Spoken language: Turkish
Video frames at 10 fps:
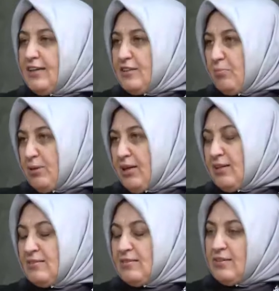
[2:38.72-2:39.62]

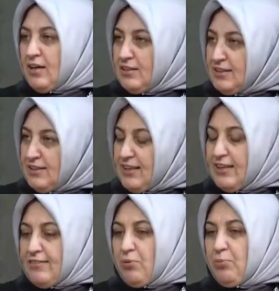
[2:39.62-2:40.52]
edebiyat, ana dil
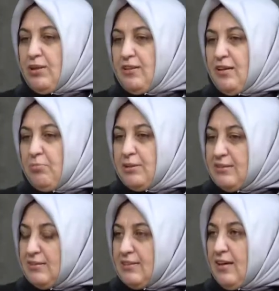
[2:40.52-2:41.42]
eğitiminde
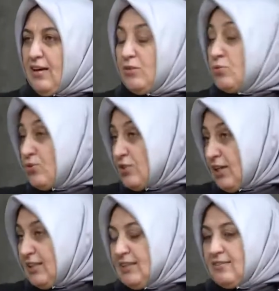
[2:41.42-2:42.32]
Batı'da,
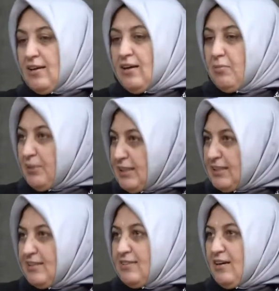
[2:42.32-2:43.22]
Avustralya'da,
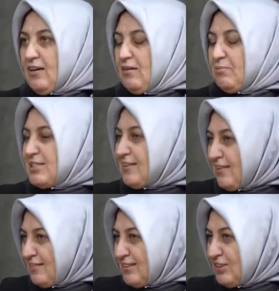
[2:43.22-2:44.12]
Amerika'da masal
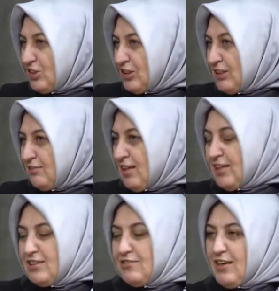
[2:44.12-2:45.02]
anlatıcılığı
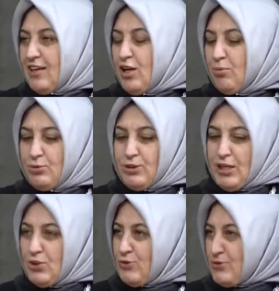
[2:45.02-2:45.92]
vardır ve
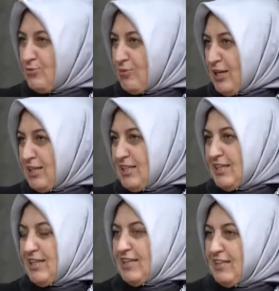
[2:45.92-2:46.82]
bunlar kostümler
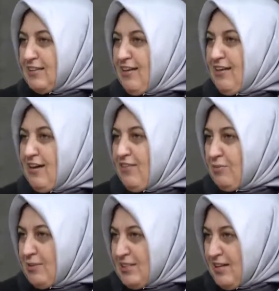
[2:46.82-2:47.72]
giyerek giderler ve
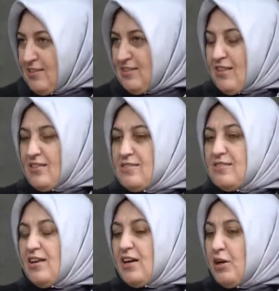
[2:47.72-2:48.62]
masalları
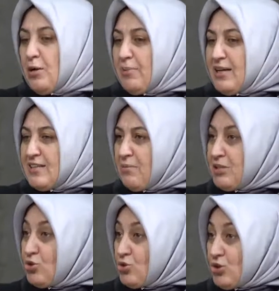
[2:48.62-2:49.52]
anlatırlar. Bazen
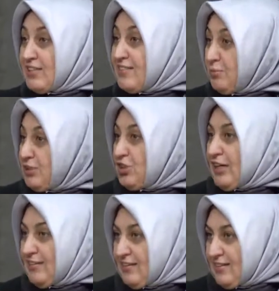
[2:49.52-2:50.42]
bir çocuk kitabını
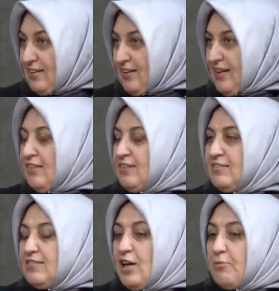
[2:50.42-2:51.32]
canlandırarak
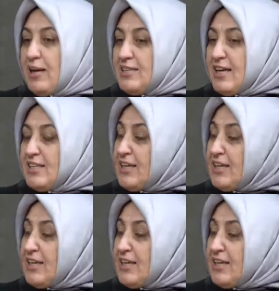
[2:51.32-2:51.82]
anlatırlar. Bazen